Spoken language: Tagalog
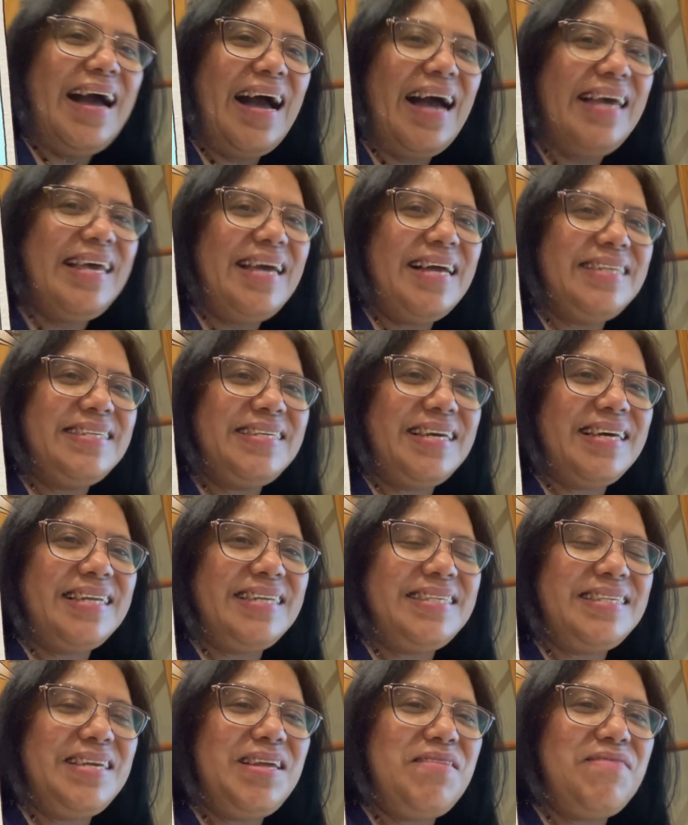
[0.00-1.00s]
Ayan si
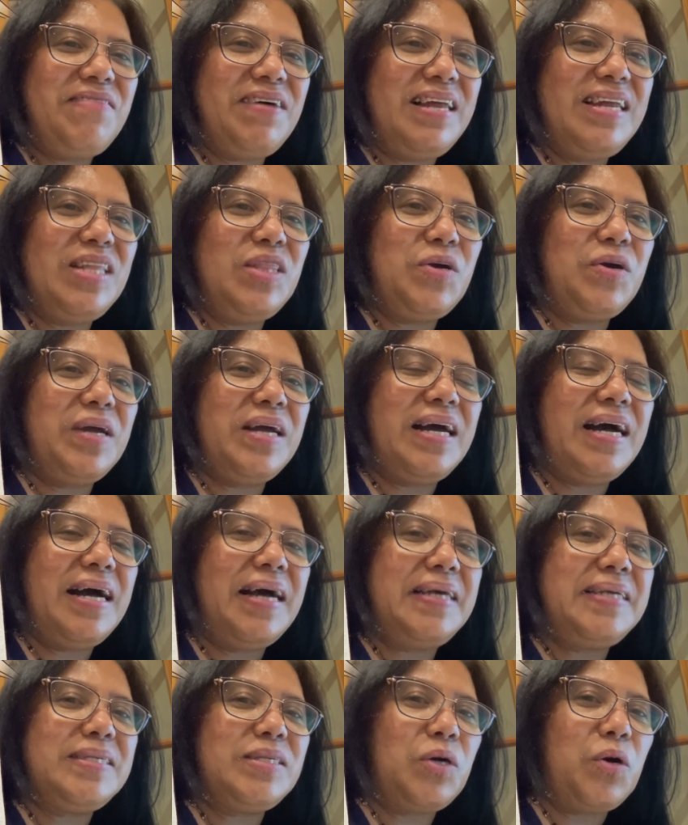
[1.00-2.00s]
Christine Validor,
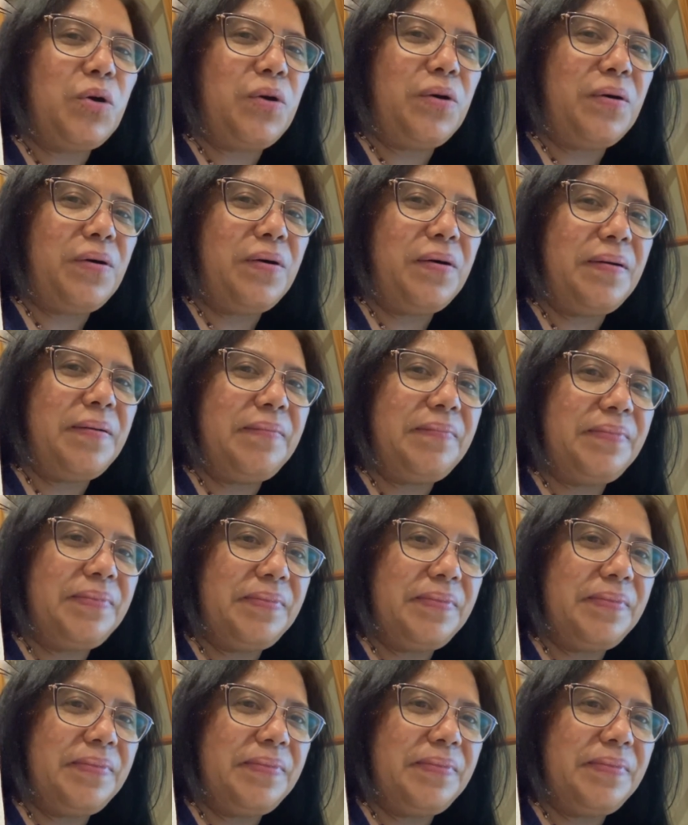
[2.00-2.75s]
guys. Oh.